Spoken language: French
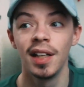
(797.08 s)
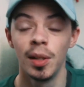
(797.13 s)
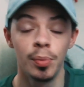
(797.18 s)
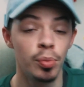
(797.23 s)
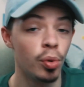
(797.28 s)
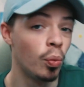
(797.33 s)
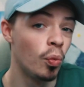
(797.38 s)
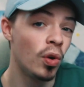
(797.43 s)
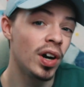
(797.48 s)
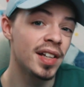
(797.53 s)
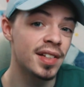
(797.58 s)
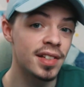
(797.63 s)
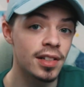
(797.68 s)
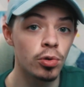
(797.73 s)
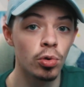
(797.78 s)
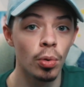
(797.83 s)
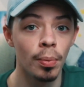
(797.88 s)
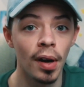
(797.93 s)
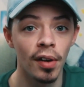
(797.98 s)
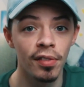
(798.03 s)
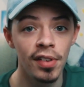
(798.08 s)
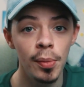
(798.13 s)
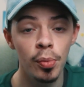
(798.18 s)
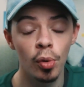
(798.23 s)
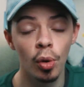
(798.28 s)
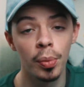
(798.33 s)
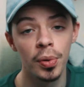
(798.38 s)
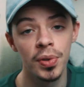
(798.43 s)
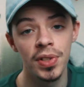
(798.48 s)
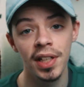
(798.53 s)
et pour moi la saison Marvel
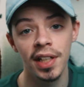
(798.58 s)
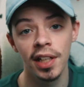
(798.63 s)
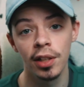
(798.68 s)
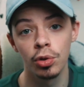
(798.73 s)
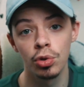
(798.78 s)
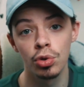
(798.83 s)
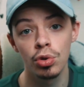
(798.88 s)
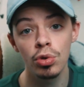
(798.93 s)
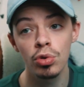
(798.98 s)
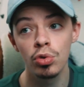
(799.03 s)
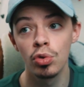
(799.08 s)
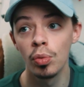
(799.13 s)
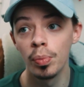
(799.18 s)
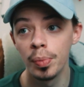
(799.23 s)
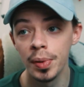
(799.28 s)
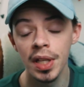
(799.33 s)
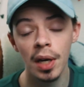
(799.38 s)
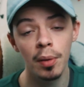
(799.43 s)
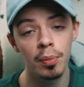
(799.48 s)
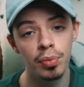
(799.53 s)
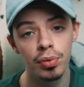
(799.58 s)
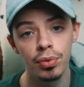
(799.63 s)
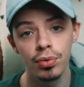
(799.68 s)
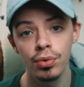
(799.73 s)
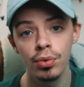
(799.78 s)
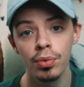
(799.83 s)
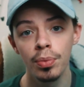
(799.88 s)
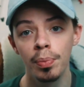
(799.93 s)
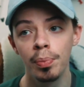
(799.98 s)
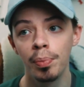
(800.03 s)
proposait quelque chose de bien
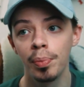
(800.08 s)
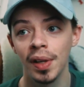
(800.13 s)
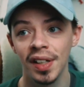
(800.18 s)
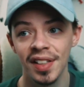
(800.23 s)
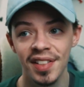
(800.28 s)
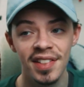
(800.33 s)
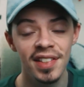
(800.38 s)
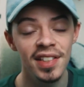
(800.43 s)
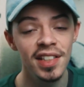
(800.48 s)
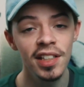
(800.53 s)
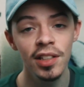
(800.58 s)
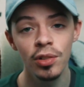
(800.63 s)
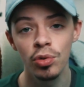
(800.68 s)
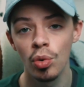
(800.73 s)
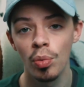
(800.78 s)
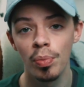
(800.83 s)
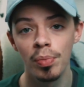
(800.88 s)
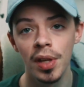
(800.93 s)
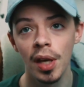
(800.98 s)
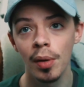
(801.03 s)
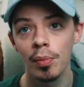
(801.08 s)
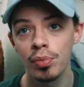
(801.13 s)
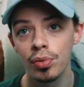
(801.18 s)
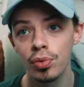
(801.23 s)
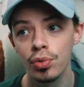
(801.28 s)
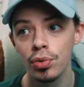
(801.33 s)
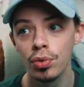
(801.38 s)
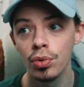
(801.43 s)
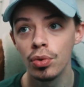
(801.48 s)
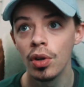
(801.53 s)
plus précis, de bien
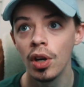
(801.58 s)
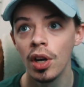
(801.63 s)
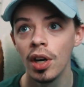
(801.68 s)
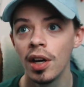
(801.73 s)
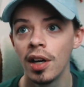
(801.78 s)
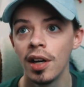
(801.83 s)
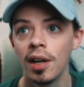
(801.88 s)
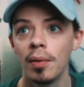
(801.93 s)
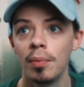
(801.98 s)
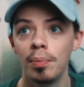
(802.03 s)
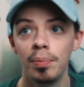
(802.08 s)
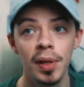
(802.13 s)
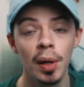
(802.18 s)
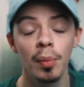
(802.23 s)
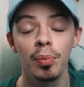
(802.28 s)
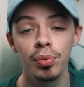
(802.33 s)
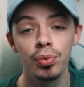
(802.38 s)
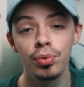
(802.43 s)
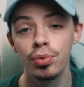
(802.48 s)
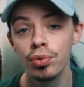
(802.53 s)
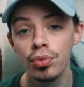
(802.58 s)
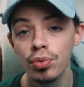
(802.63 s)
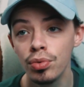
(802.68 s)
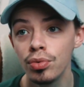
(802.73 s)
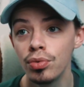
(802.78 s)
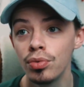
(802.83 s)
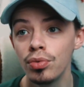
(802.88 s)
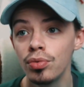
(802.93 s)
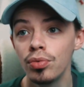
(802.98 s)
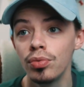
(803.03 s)
plus bien
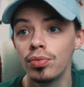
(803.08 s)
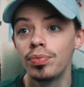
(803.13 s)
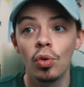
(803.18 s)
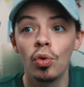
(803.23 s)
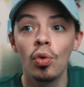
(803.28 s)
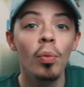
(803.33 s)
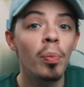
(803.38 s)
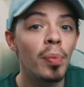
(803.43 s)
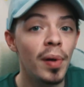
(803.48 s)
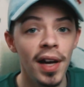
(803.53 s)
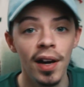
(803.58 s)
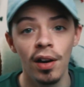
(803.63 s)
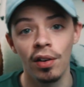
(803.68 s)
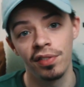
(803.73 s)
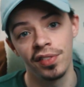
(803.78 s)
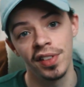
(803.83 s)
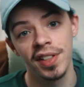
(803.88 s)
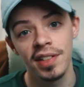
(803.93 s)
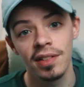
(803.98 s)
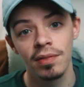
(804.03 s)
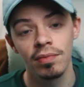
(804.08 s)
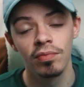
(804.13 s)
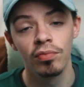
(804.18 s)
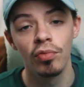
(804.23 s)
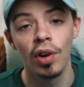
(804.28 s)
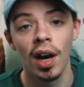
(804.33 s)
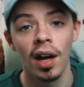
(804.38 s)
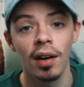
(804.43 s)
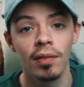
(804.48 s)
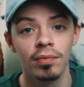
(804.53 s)
plus complet en fait.
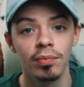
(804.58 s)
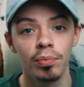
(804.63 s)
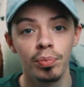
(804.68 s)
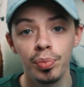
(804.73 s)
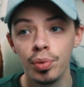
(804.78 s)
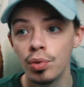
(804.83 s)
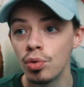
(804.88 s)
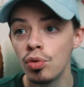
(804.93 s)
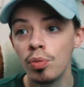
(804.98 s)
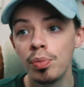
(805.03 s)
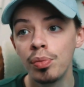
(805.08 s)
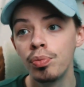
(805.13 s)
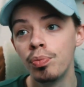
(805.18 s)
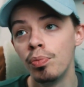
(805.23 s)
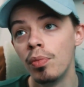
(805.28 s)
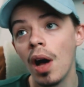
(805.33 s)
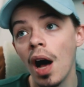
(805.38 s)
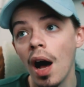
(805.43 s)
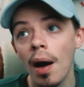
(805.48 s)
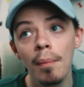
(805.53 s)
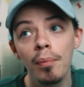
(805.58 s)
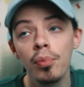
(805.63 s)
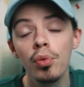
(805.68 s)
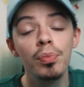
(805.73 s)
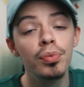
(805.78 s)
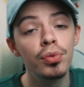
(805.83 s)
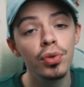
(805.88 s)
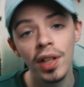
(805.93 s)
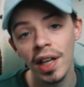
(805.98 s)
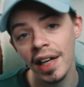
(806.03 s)
Voilà, beaucoup un peu
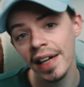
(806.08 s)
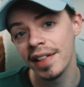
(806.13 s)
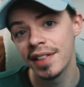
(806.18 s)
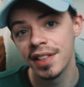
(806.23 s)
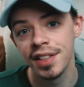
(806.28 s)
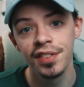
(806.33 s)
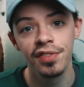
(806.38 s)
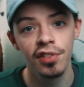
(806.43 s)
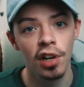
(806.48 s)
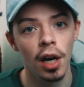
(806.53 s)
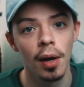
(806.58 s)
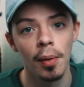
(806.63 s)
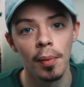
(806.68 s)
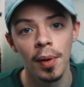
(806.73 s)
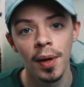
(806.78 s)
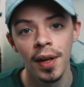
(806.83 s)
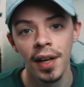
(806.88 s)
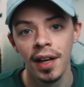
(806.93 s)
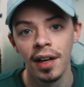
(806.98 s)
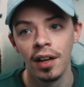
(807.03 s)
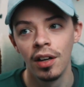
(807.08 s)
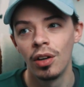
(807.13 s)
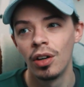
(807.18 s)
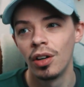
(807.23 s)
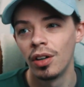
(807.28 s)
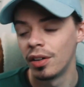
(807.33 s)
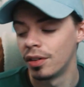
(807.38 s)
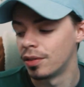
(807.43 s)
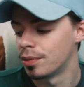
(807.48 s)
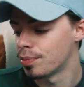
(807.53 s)
plus créatif quand même.
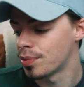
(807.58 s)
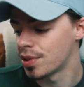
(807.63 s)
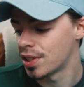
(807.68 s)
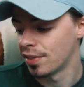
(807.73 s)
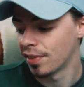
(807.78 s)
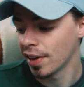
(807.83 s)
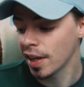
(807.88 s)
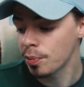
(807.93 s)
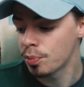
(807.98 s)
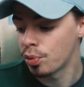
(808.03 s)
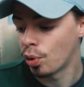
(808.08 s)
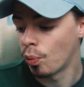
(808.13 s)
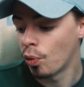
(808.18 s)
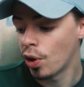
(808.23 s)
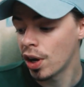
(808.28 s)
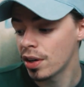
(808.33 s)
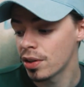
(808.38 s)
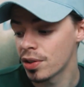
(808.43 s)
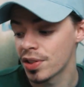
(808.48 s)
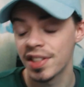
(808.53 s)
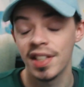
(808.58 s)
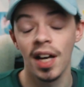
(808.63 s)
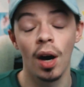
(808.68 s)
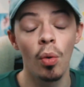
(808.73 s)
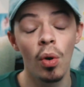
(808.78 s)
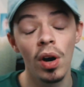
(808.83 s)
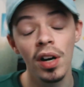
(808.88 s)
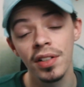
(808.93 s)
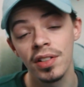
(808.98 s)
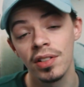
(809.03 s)
Euh, c'est vrai que pour moi, Star
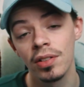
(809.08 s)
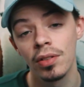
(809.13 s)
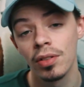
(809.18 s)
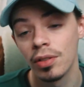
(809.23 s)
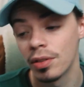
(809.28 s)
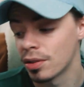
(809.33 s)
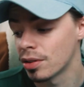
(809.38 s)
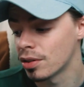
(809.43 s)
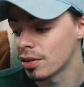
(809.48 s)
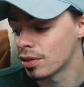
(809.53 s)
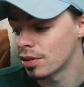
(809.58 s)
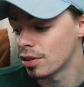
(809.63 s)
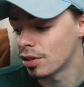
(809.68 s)
Wars, euh,